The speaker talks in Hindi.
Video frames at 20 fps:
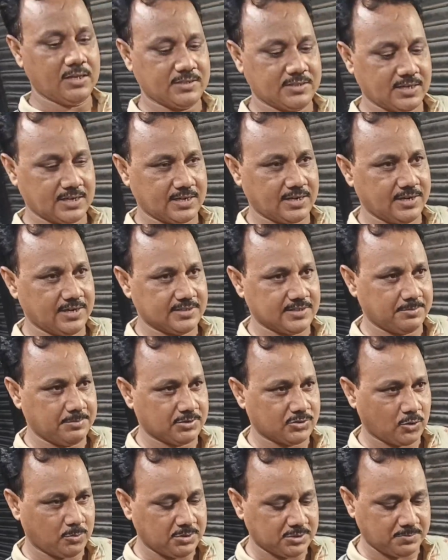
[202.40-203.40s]
अच्छा कंडीशन
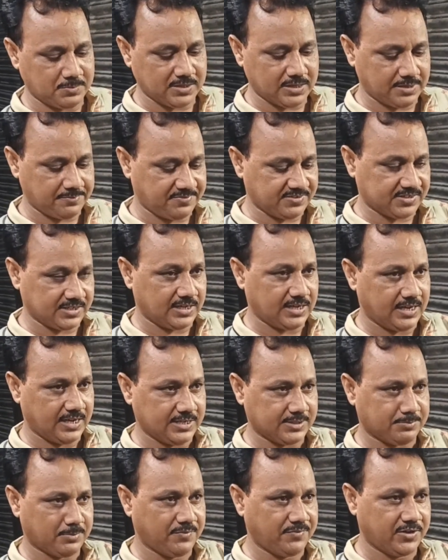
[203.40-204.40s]
में चौबीस मेगा पिक्सल
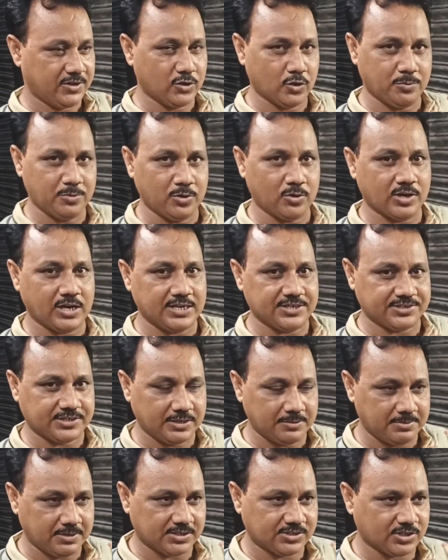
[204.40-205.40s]
है इसमें वीडियो भी होगा
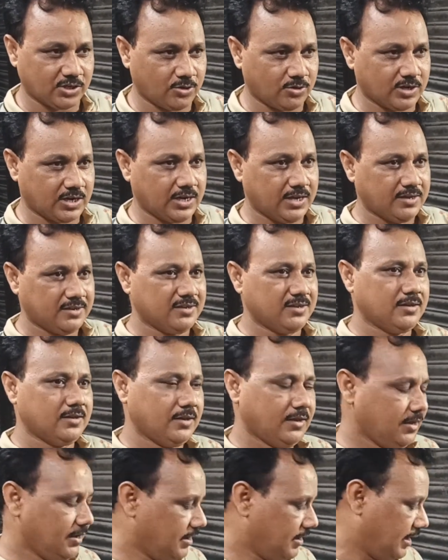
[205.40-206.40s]
स्टील भी अच्छा होगा
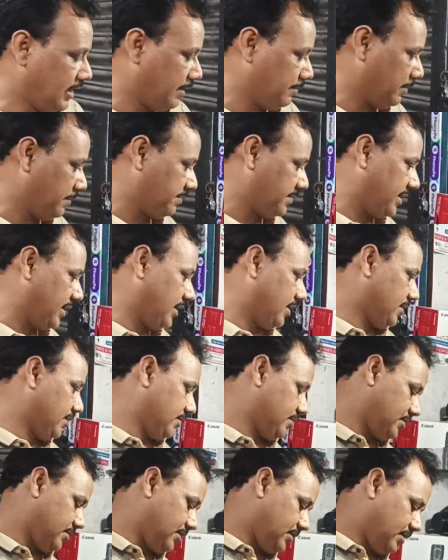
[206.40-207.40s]
आप अपना
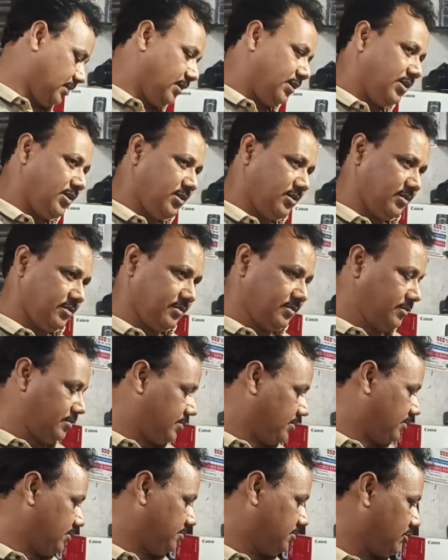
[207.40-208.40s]

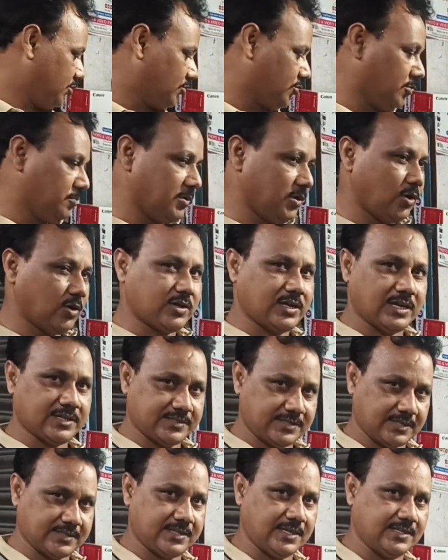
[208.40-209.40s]
यूट्यूब ब्लॉग
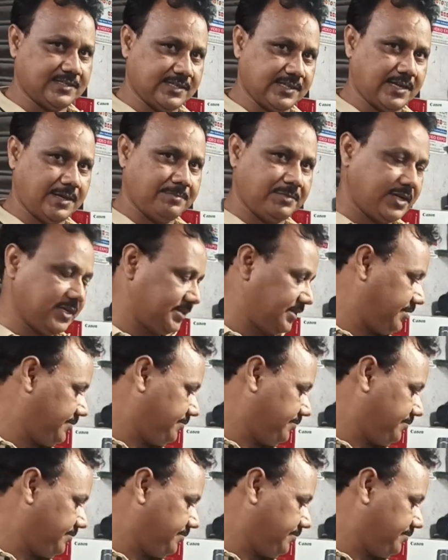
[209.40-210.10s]
कर सकते हैं इसी कैमरा